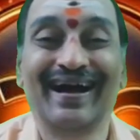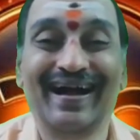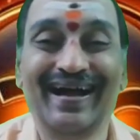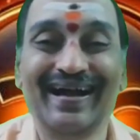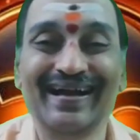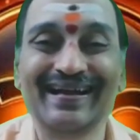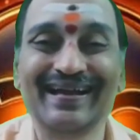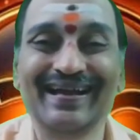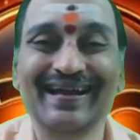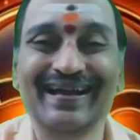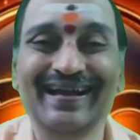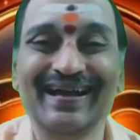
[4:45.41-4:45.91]

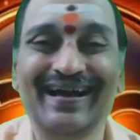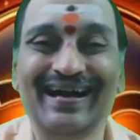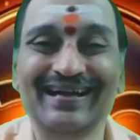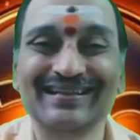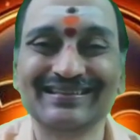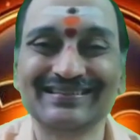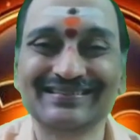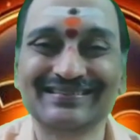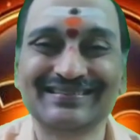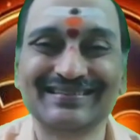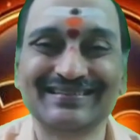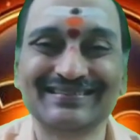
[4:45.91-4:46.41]
ஆக
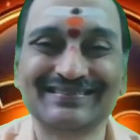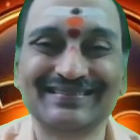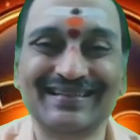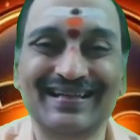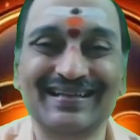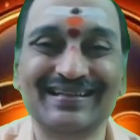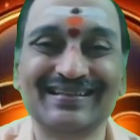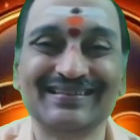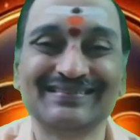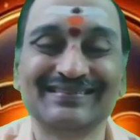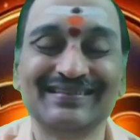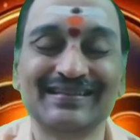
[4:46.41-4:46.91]
அதிர்ஷ்ட
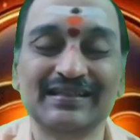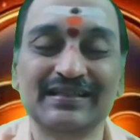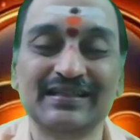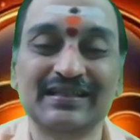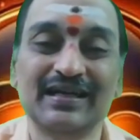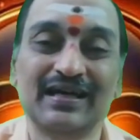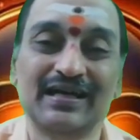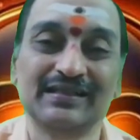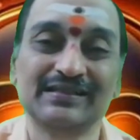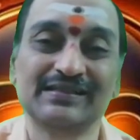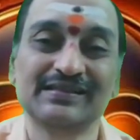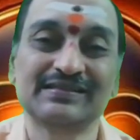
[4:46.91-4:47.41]
ஸ்தானத்திற்கு
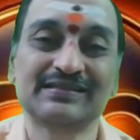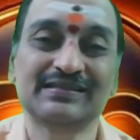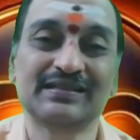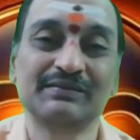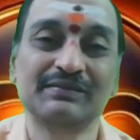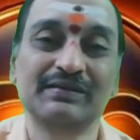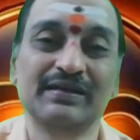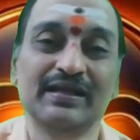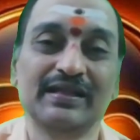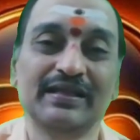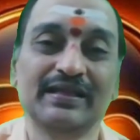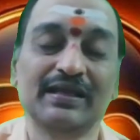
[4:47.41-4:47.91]

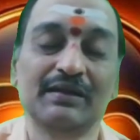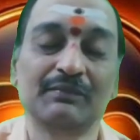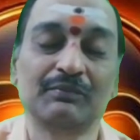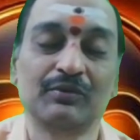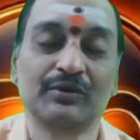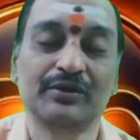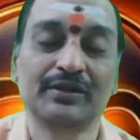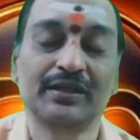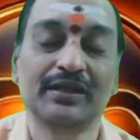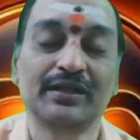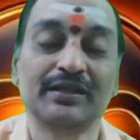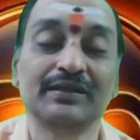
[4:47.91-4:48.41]
அதிர்ஷ்டம் கிடைக்க
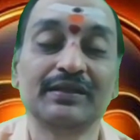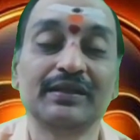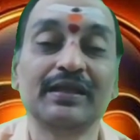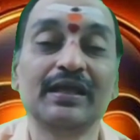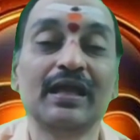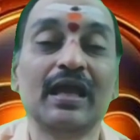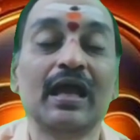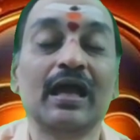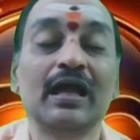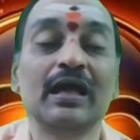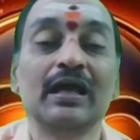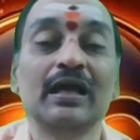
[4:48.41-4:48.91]
போகிறது
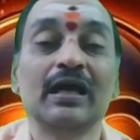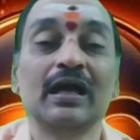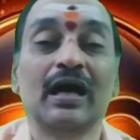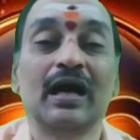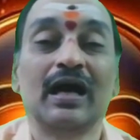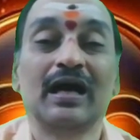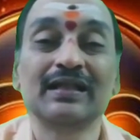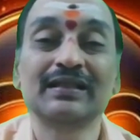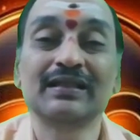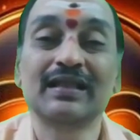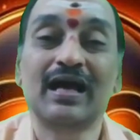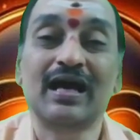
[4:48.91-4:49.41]

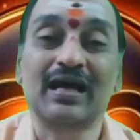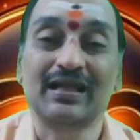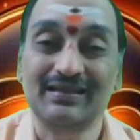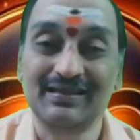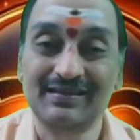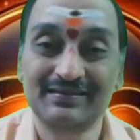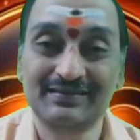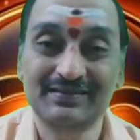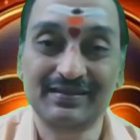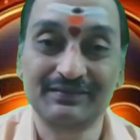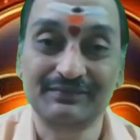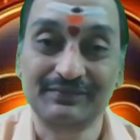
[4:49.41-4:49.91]
அந்த
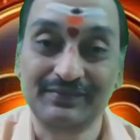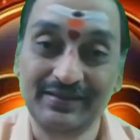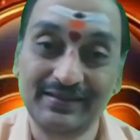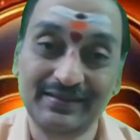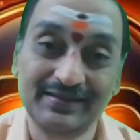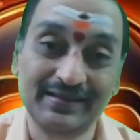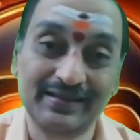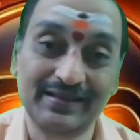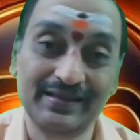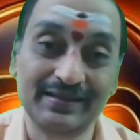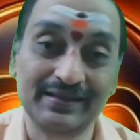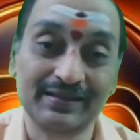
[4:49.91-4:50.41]
அதிர்ஷ்ட
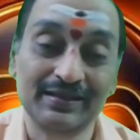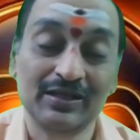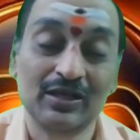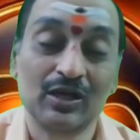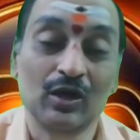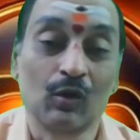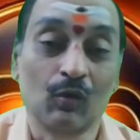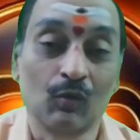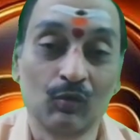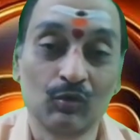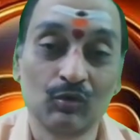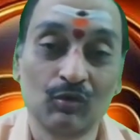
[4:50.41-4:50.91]
வீட்டை
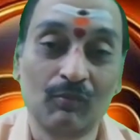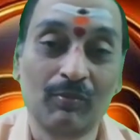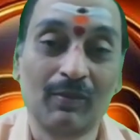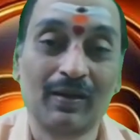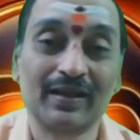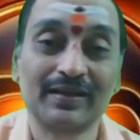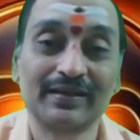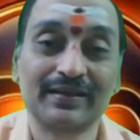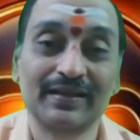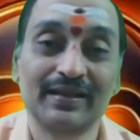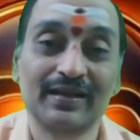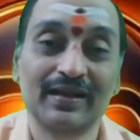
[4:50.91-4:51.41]
குரு
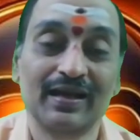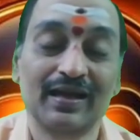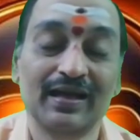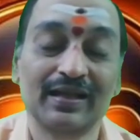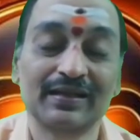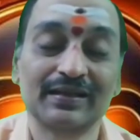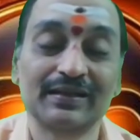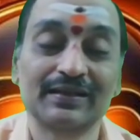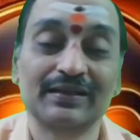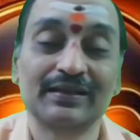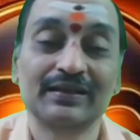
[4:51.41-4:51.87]
பார்க்கிறார்